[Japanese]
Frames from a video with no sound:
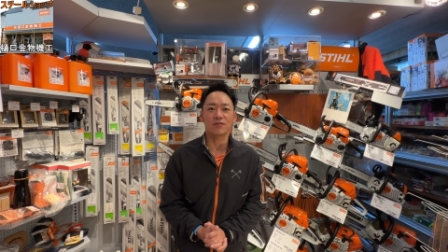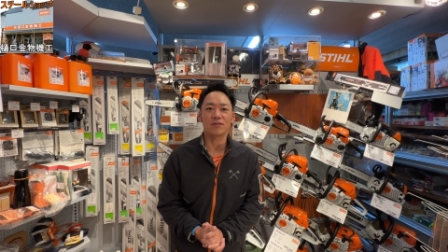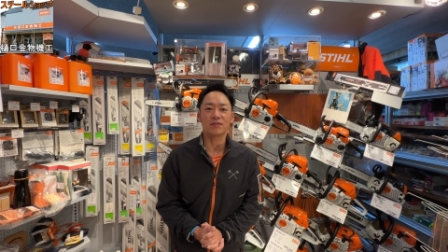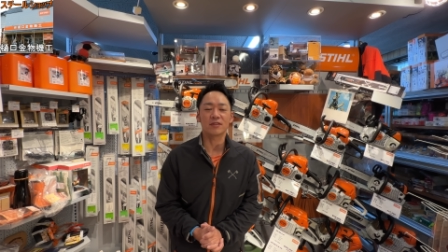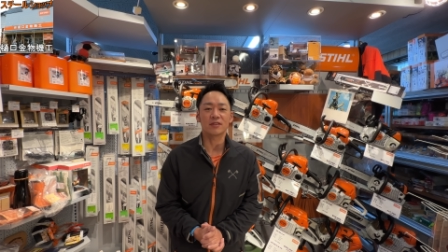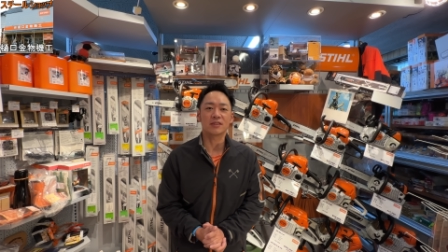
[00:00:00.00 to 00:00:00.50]

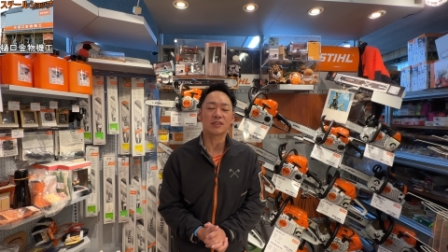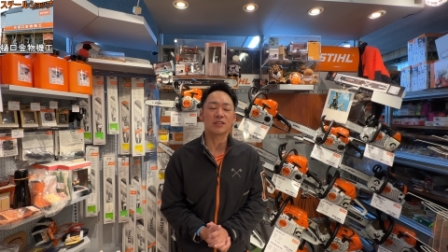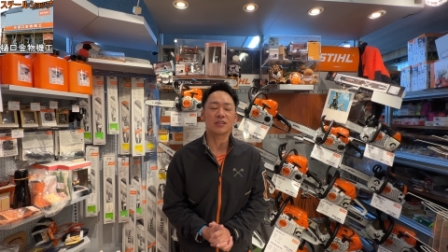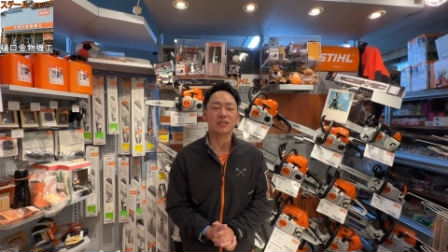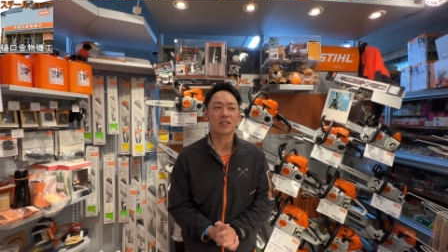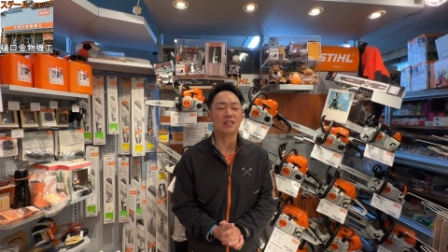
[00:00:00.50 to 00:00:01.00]
ん
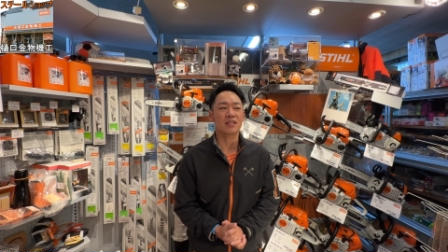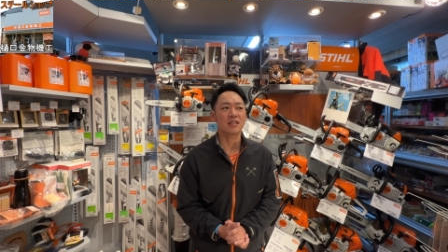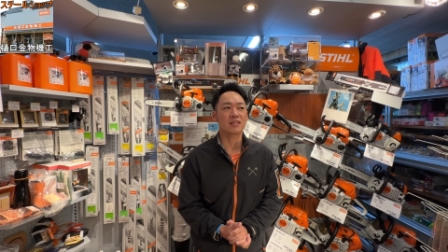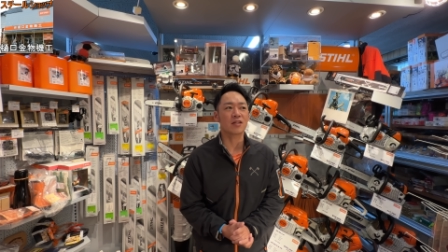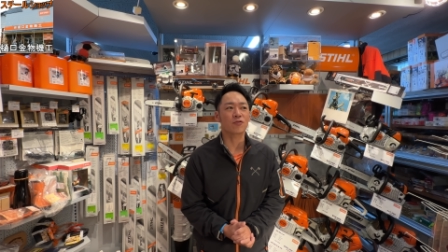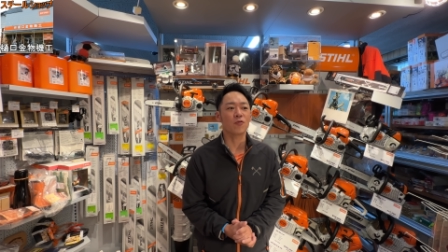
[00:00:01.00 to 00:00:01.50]
現在で
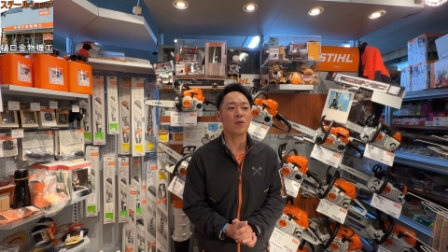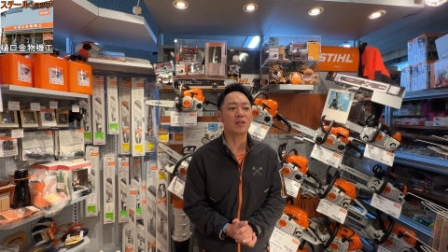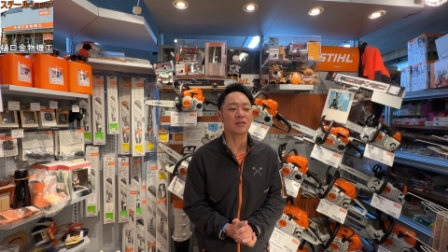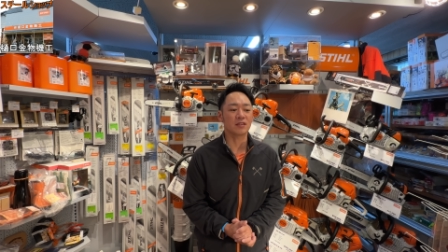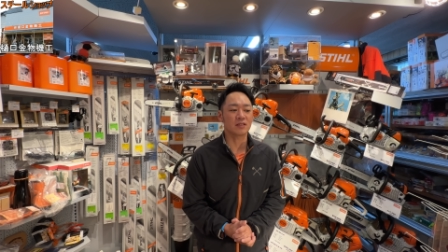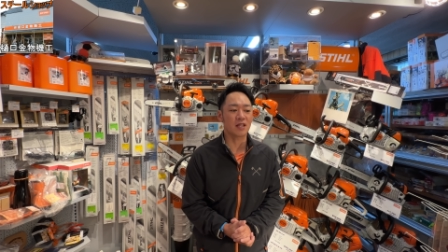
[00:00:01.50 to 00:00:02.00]
すね、ごま
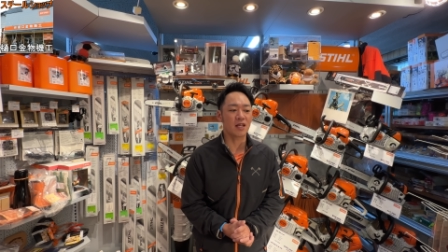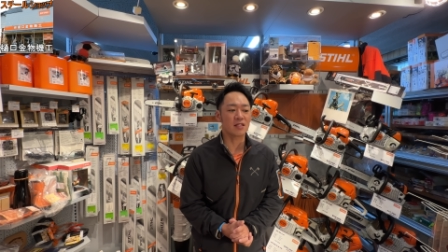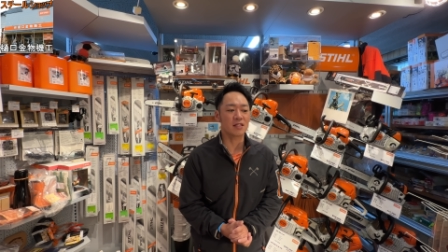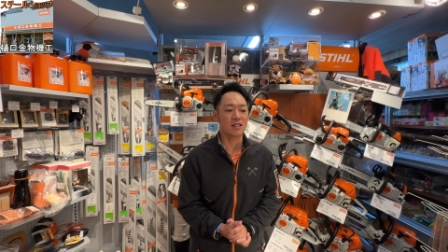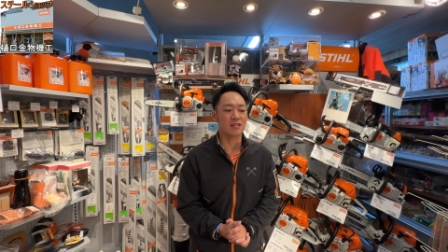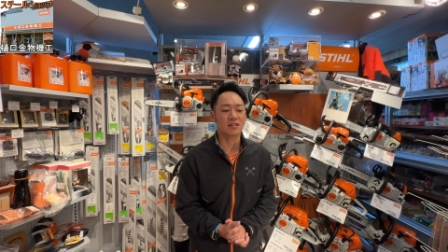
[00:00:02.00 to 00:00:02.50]
んにせん
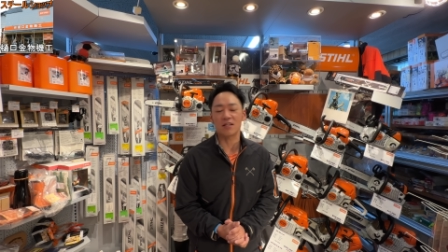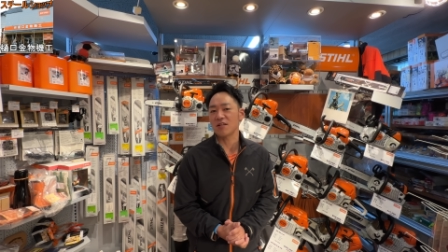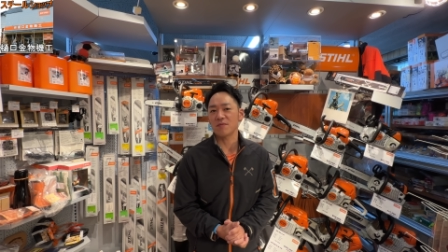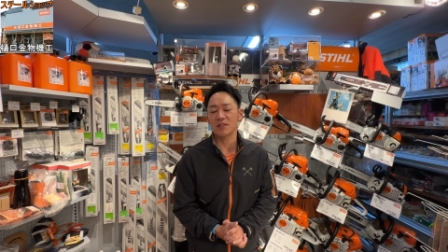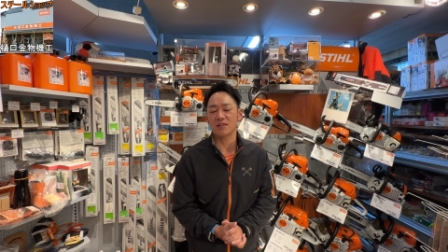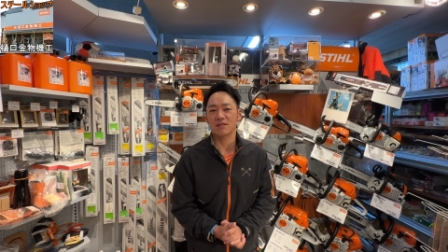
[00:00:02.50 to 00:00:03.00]
えん
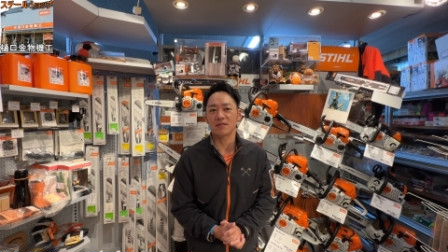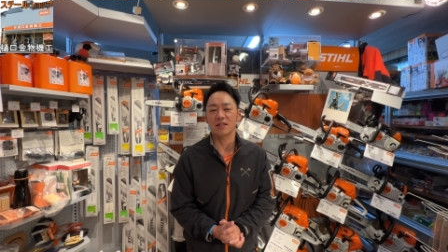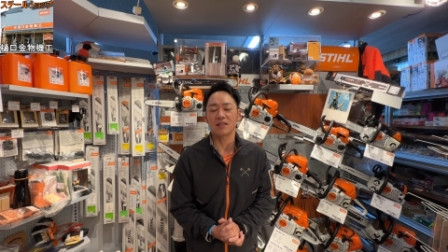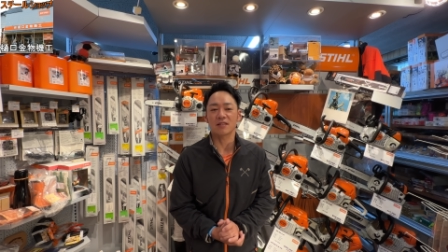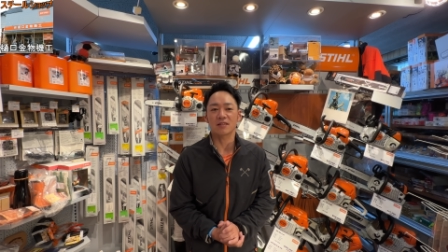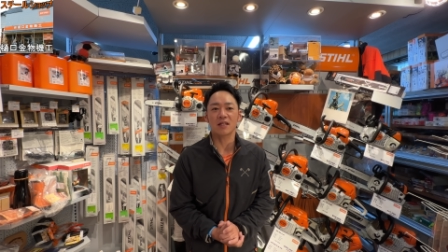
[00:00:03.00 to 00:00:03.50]
税別
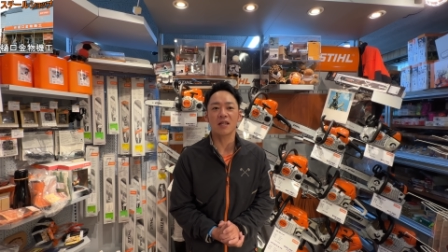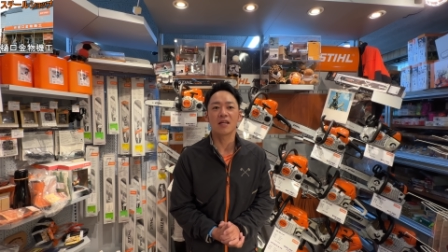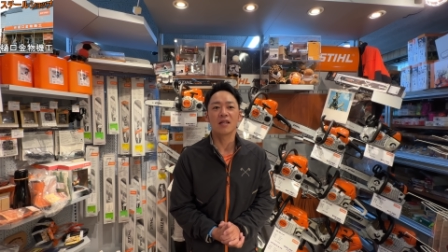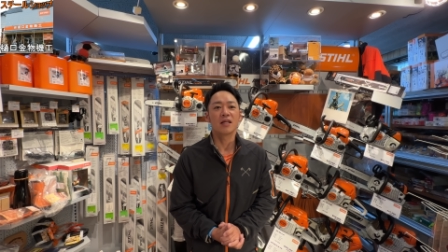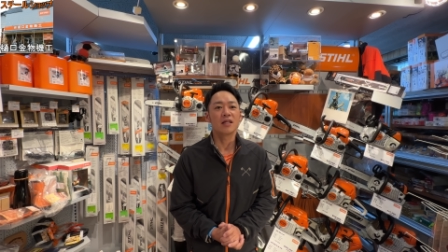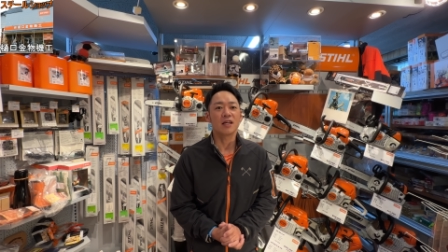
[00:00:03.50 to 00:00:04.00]
なんですかね、
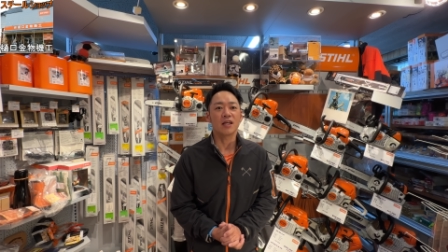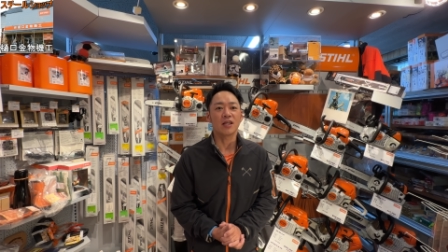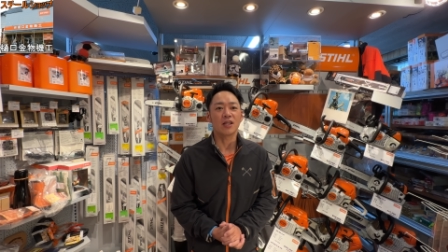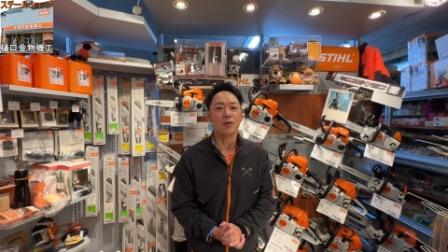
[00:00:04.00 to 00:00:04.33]
えー、